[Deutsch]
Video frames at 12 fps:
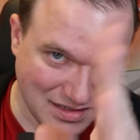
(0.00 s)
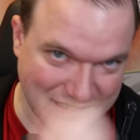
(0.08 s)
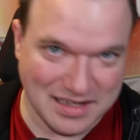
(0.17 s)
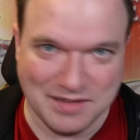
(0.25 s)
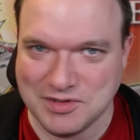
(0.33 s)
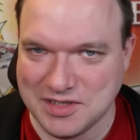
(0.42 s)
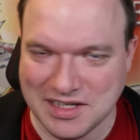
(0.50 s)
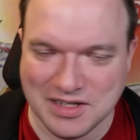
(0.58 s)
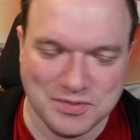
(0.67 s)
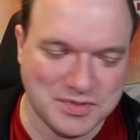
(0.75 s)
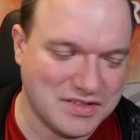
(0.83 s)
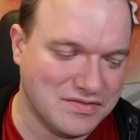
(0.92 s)
Ah, müsst ihr
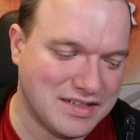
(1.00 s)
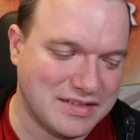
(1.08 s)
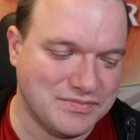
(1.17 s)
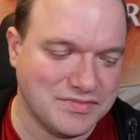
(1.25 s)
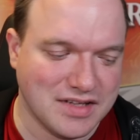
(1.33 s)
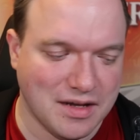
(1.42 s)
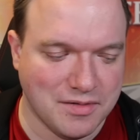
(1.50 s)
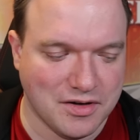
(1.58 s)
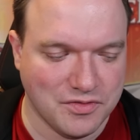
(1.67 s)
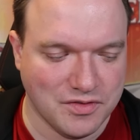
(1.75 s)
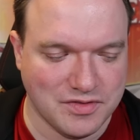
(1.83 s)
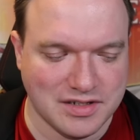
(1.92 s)
leider ein bisschen warten, aber
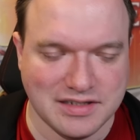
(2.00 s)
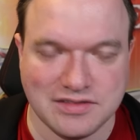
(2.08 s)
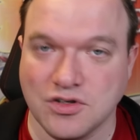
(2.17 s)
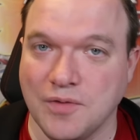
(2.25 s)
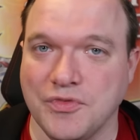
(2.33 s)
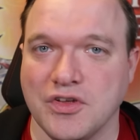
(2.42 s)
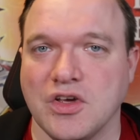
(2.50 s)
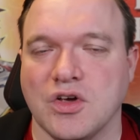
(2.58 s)
auf jeden Fall, das kommt.